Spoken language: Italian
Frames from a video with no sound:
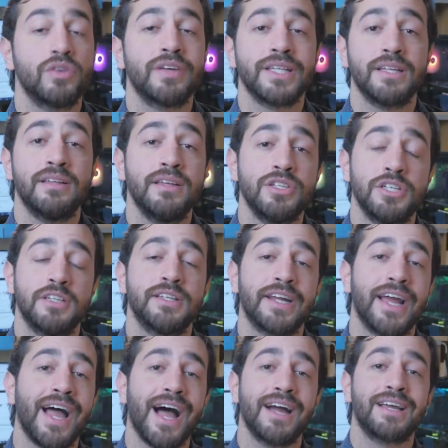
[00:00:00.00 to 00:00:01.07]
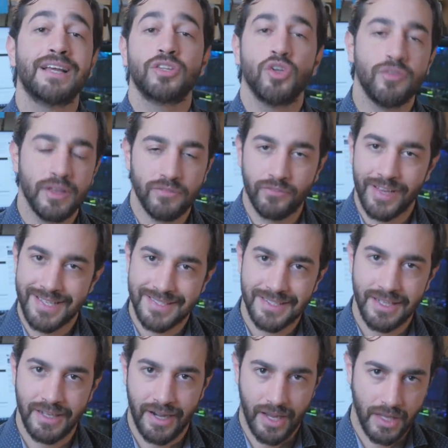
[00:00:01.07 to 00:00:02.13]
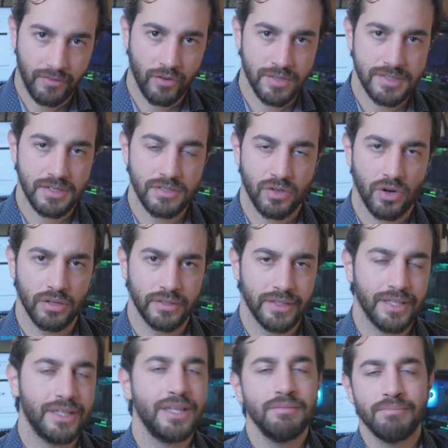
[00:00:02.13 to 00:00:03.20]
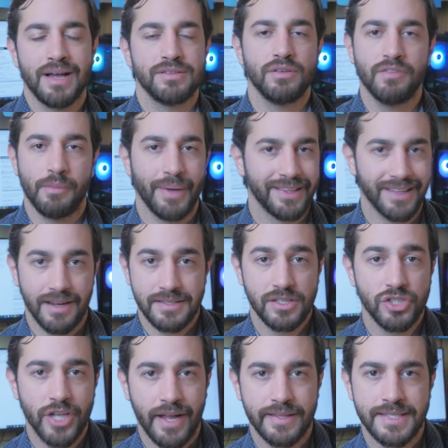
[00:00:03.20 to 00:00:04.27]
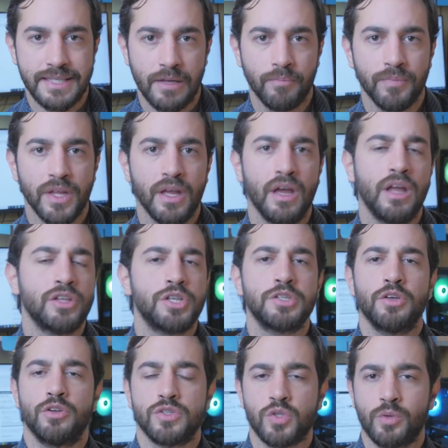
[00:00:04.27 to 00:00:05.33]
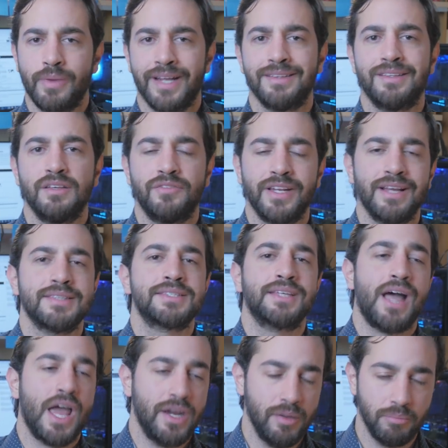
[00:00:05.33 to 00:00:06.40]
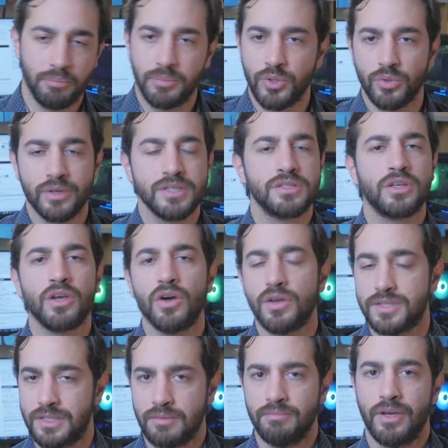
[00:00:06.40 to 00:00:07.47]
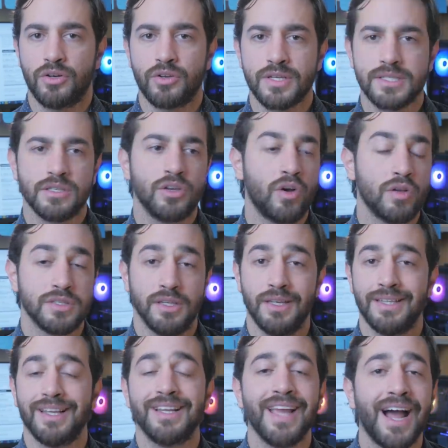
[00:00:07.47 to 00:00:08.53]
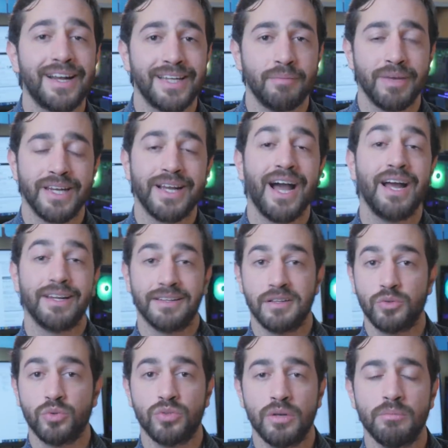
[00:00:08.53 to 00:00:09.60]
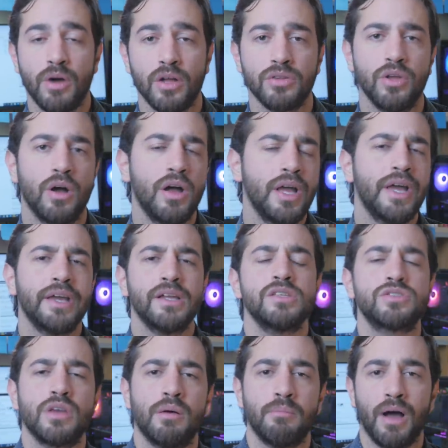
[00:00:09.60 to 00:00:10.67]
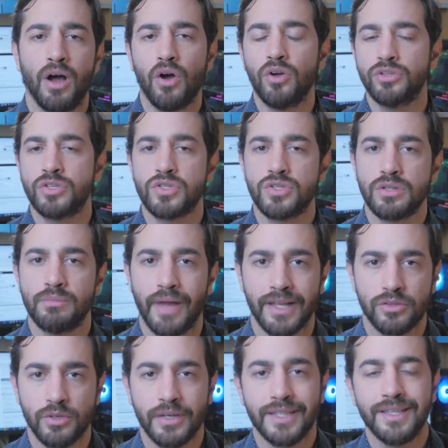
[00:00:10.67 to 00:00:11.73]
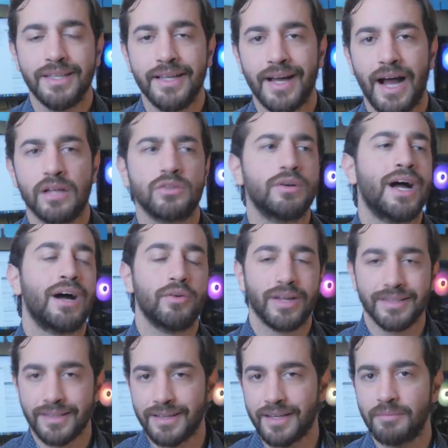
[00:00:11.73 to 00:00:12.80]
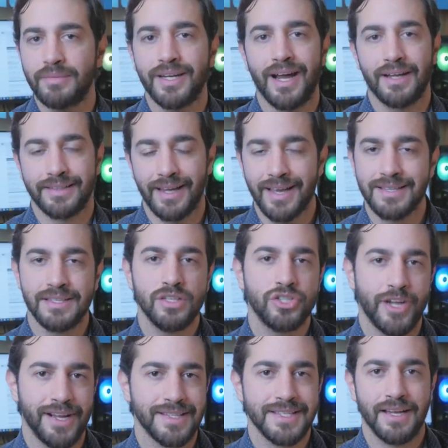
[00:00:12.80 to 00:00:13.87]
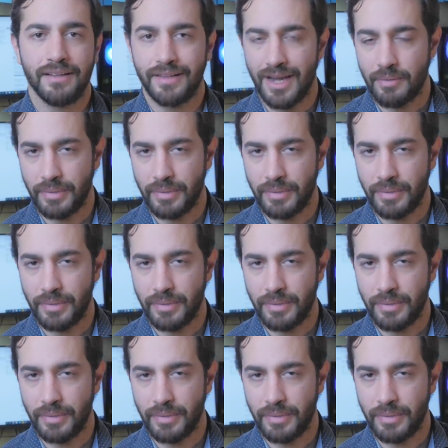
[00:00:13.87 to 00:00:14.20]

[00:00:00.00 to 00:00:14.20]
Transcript: dovrete decidere anche dove investire i vostri soldi in base ovviamente alle esigenze. Ci sono strumenti finanziari più rischiosi, meno rischiosi, italiani, americani, da tutto il mondo. Insomma, ogni strumento è dedicato a una determinata esigenza della